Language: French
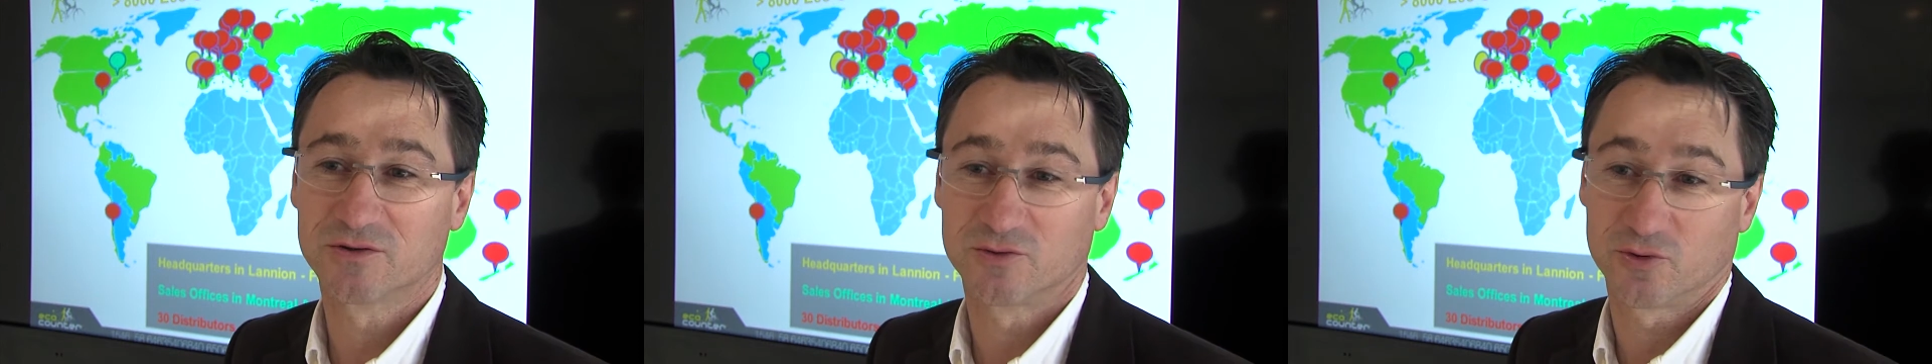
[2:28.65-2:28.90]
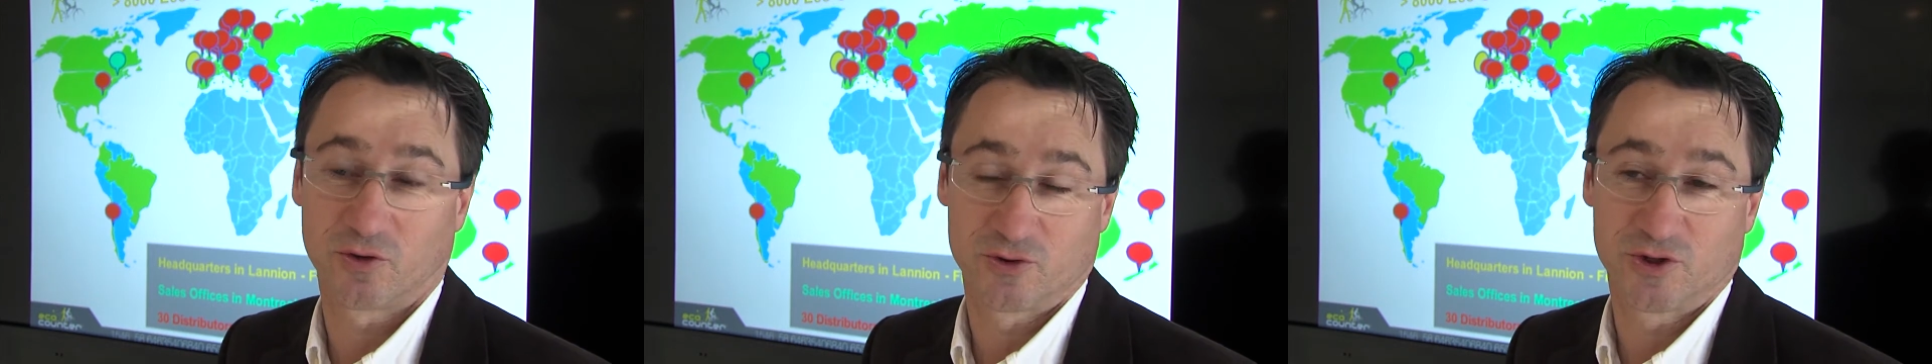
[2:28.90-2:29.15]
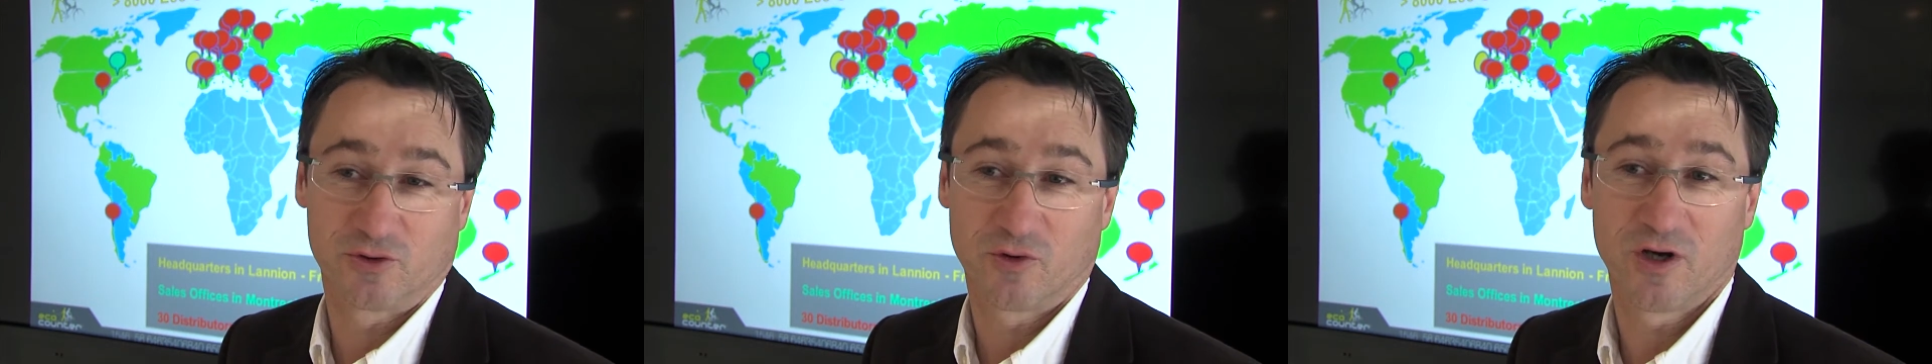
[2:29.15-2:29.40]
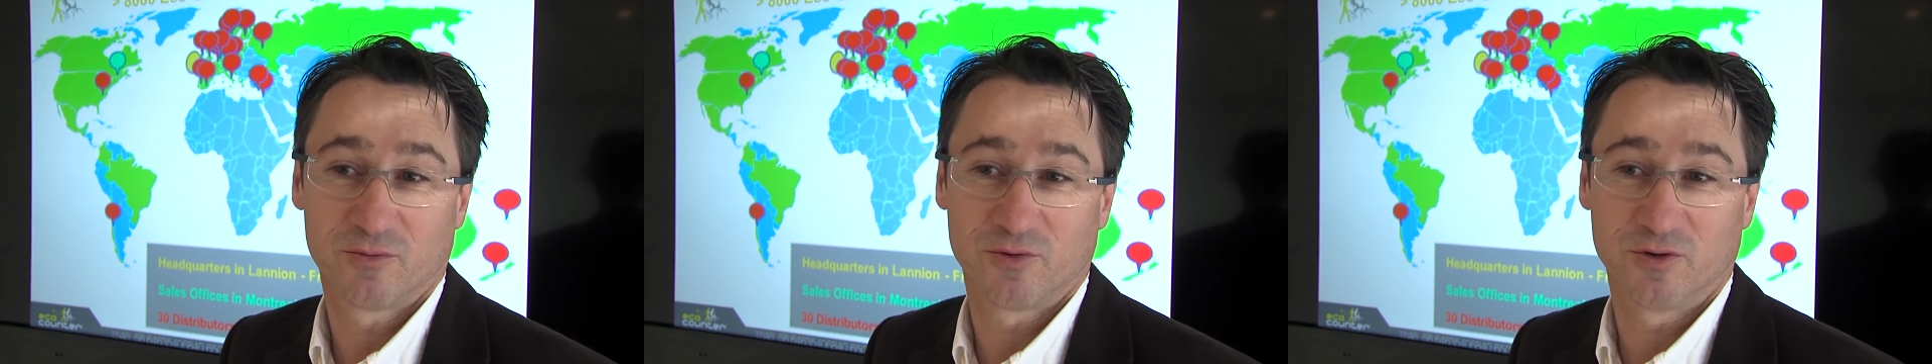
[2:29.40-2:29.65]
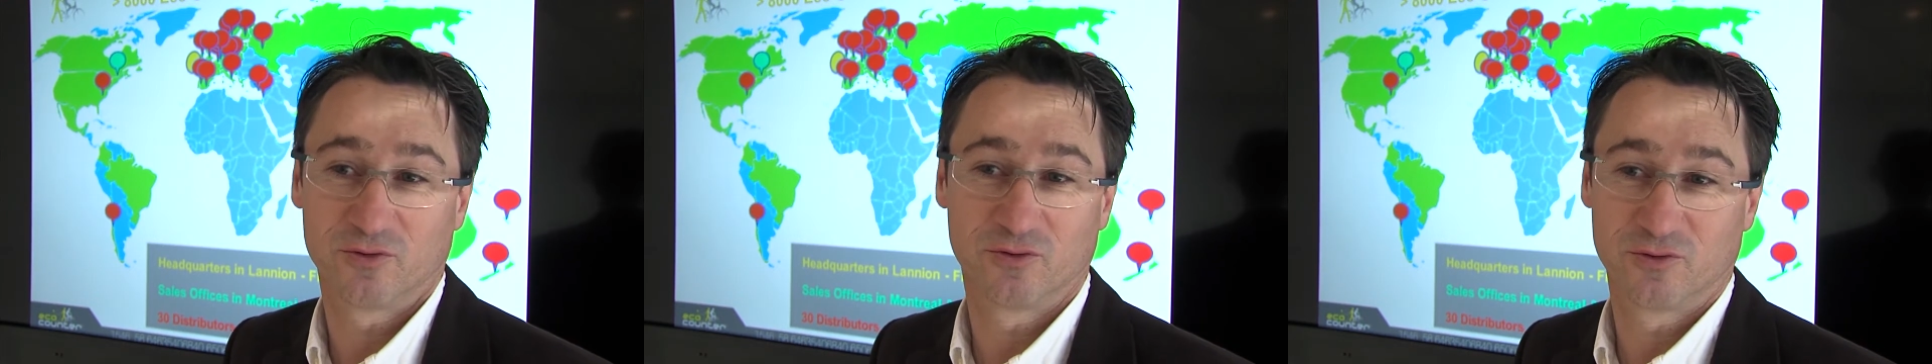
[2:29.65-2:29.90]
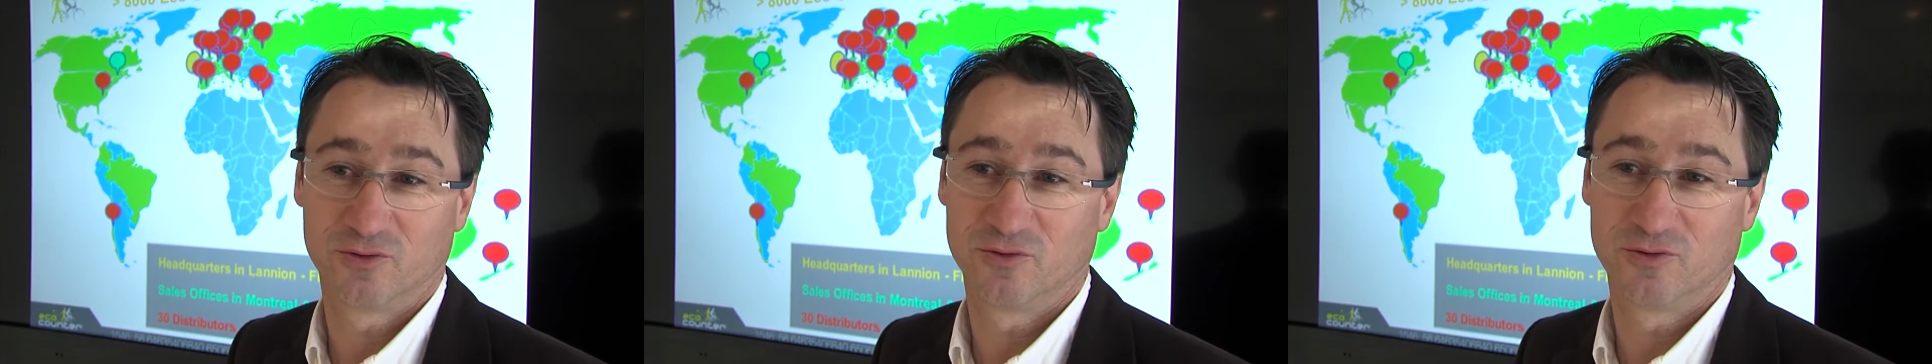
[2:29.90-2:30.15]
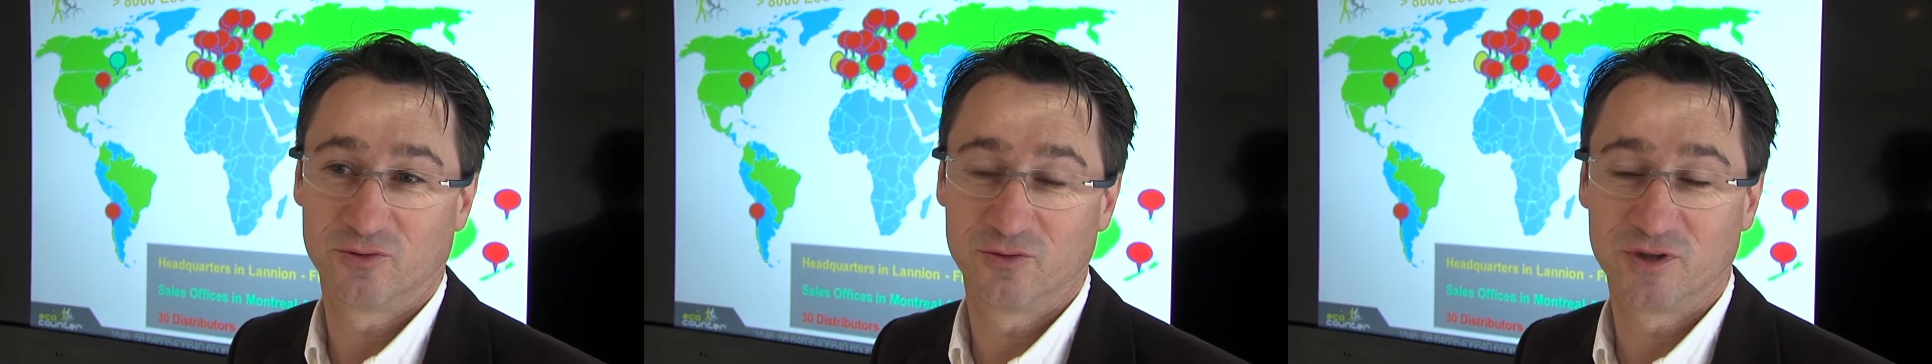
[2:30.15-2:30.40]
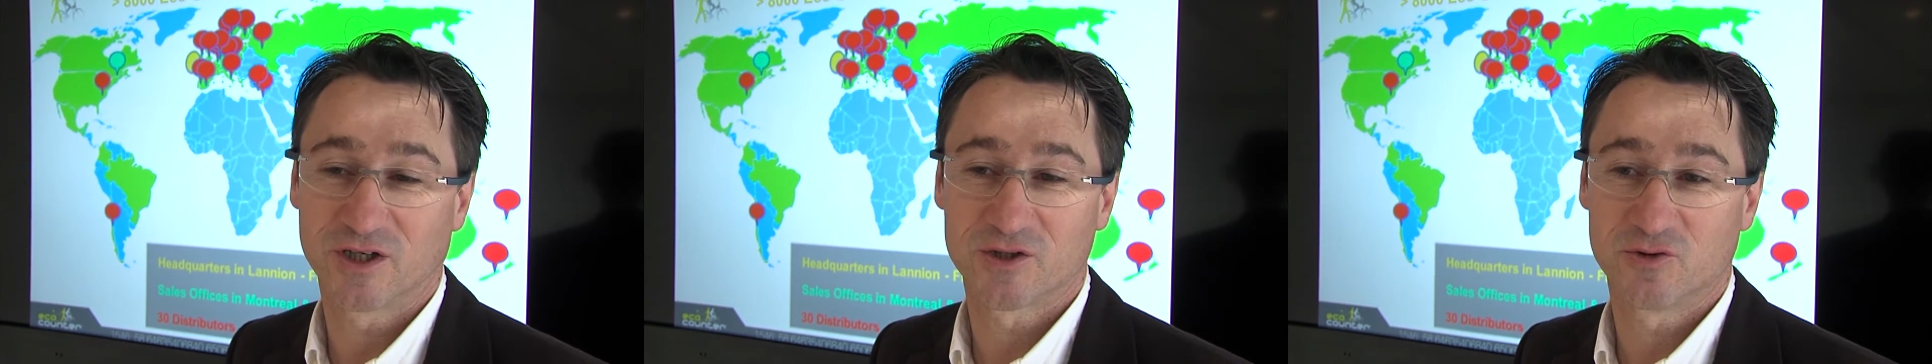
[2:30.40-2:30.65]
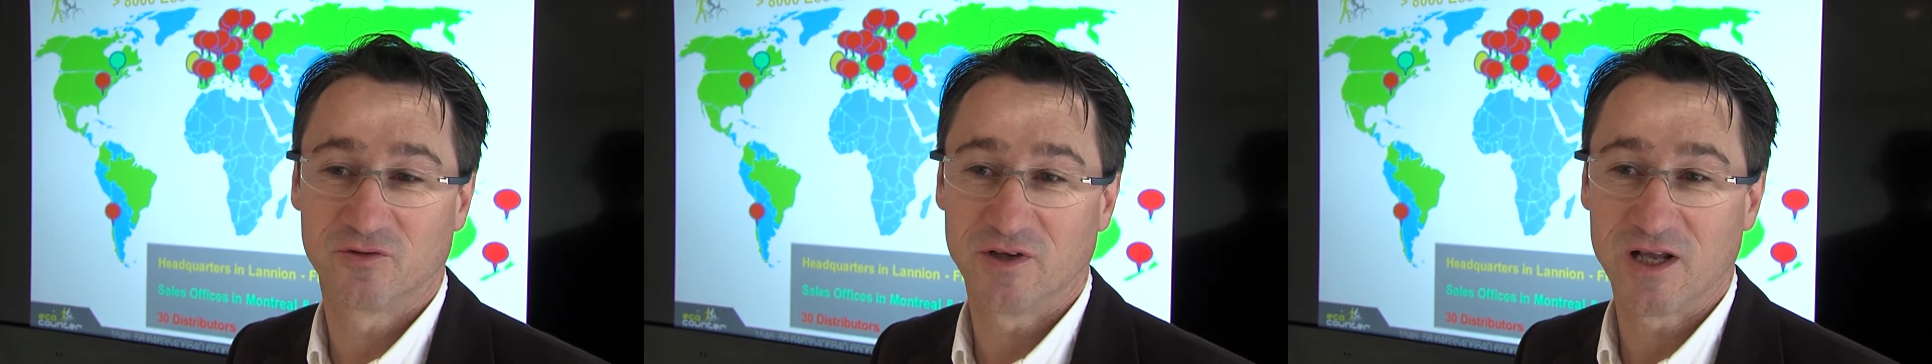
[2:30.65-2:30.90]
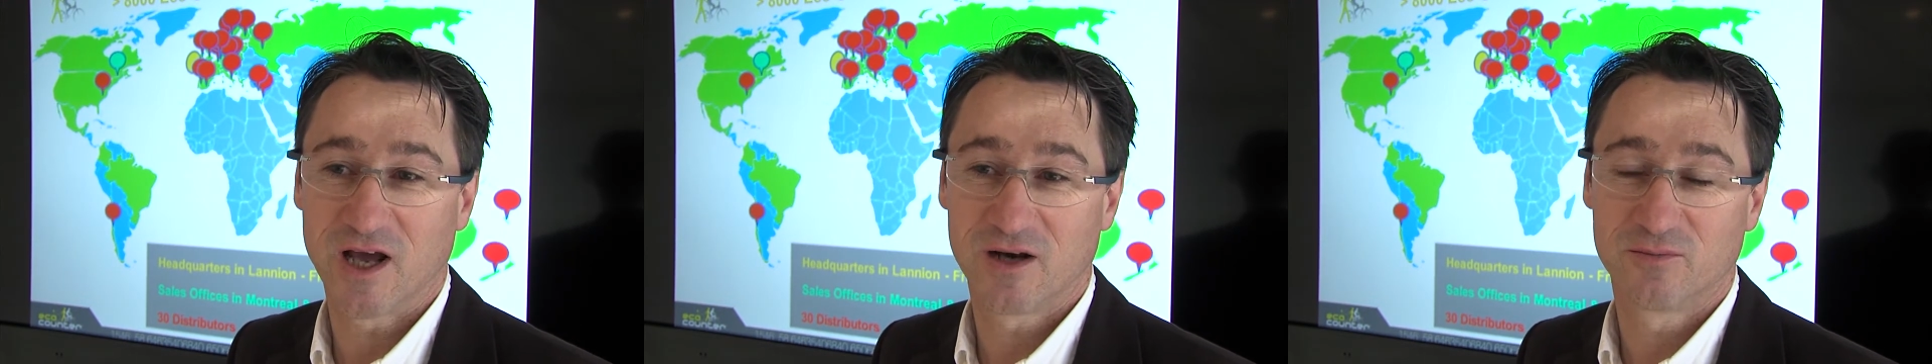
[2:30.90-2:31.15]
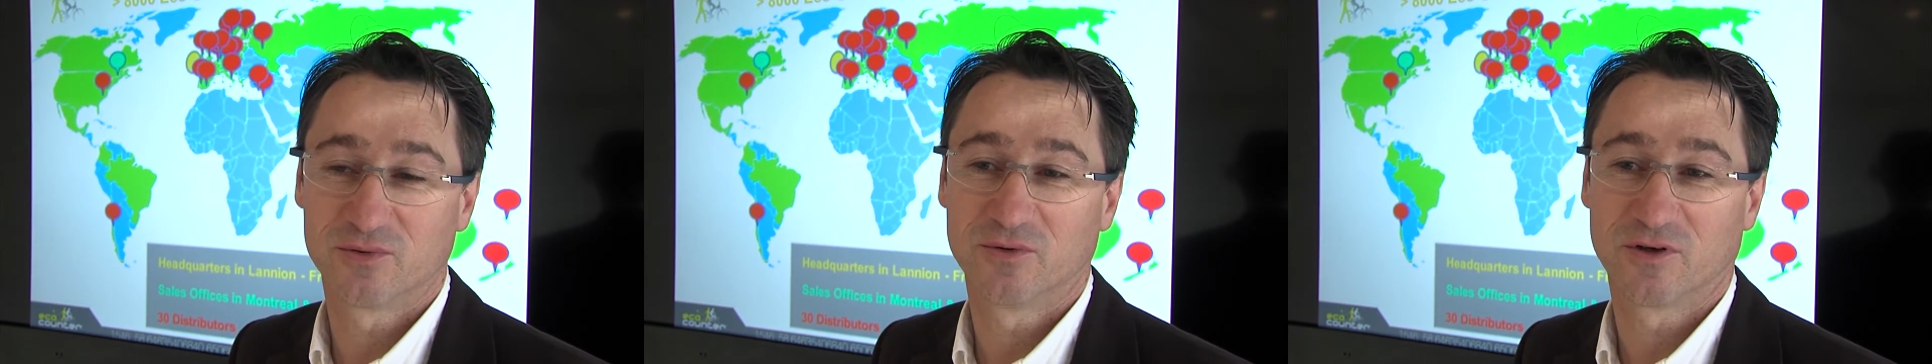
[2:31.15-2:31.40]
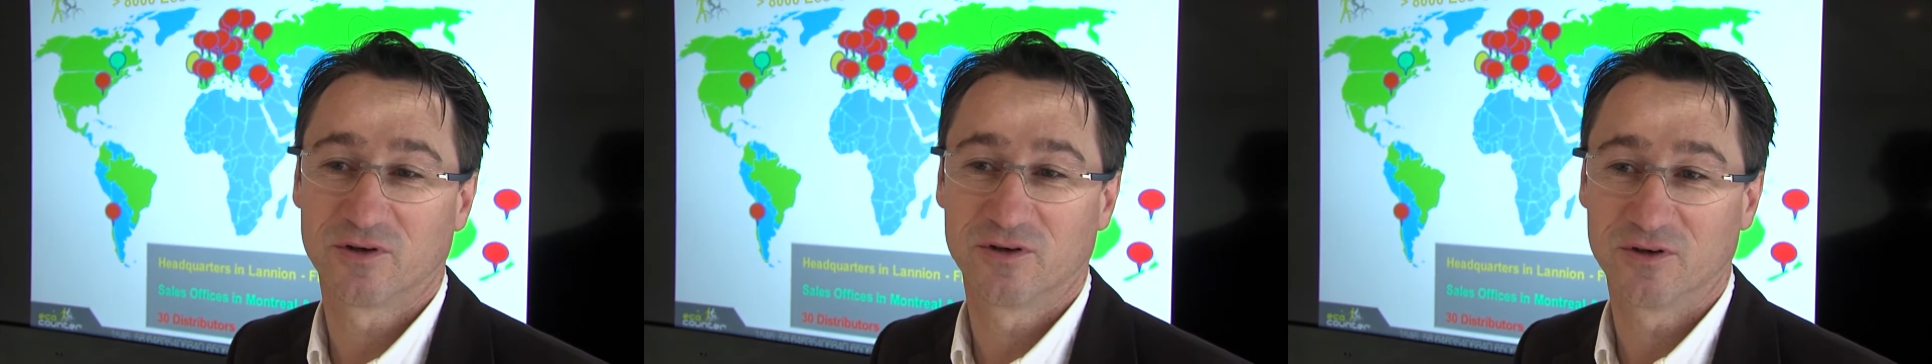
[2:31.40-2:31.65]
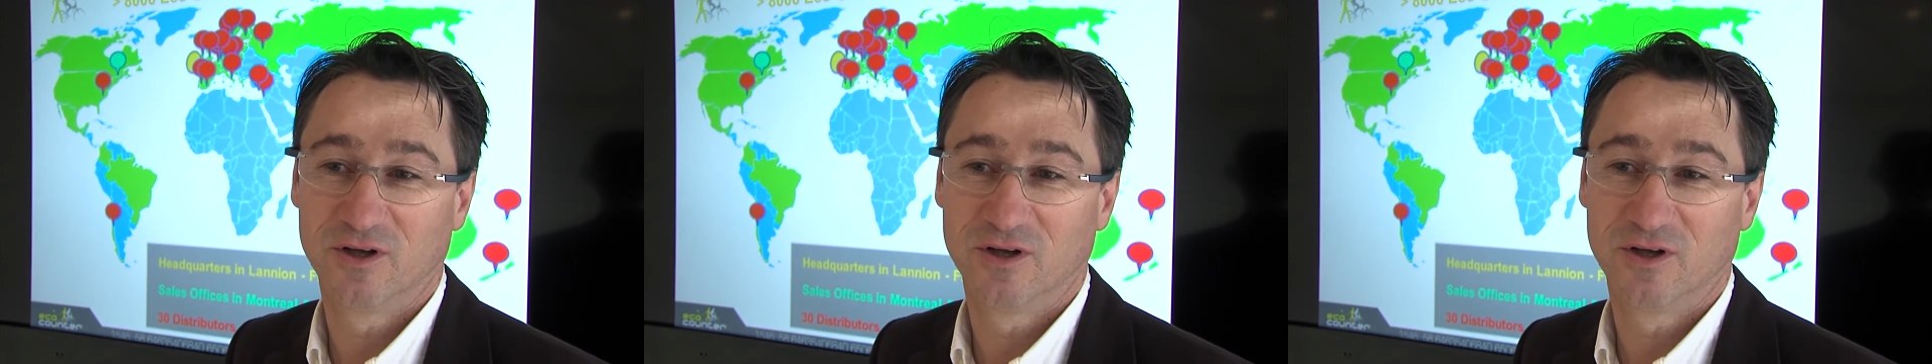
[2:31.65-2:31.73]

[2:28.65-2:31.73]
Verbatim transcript: tu rentres chez toi et puis tu, diriges une filiale pour